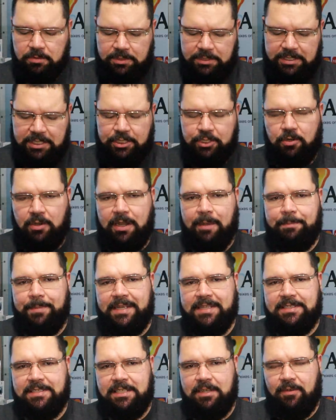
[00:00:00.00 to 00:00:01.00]
Você joga
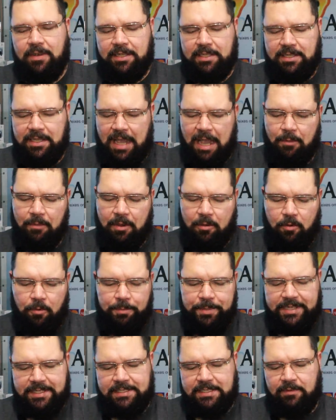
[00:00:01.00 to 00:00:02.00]
pressão aqui, água com
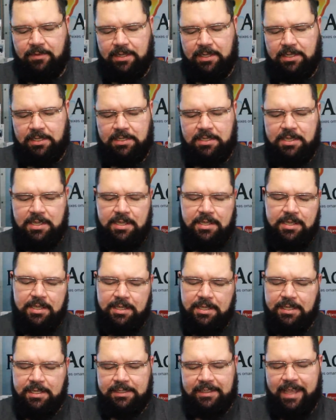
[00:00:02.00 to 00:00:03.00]
pressão aqui,
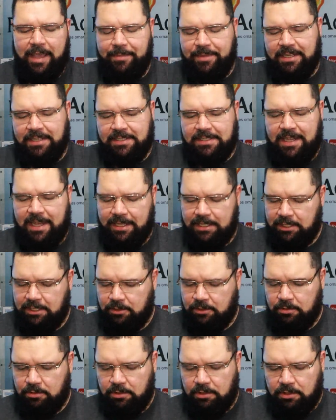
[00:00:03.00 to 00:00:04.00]
e termina
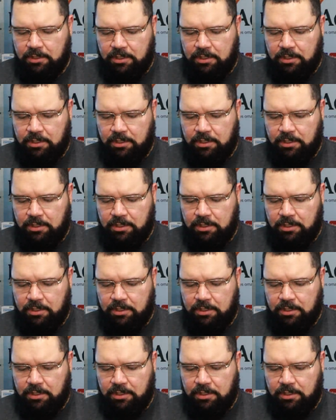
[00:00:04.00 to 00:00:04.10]
saindo